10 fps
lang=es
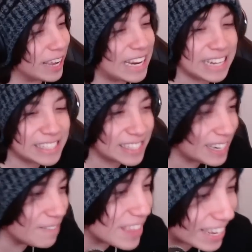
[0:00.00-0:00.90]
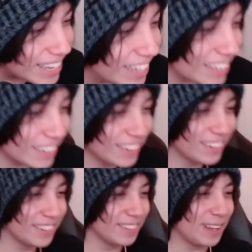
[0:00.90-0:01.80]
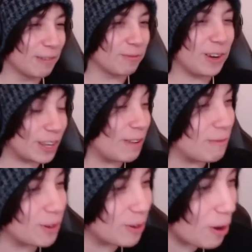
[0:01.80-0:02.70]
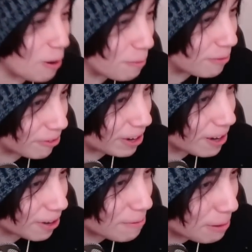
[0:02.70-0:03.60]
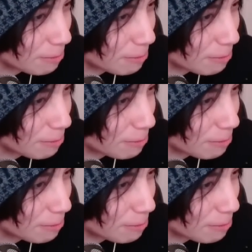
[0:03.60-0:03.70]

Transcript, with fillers: el stream de ayer. Fue lo que me preocupó, fue lo que me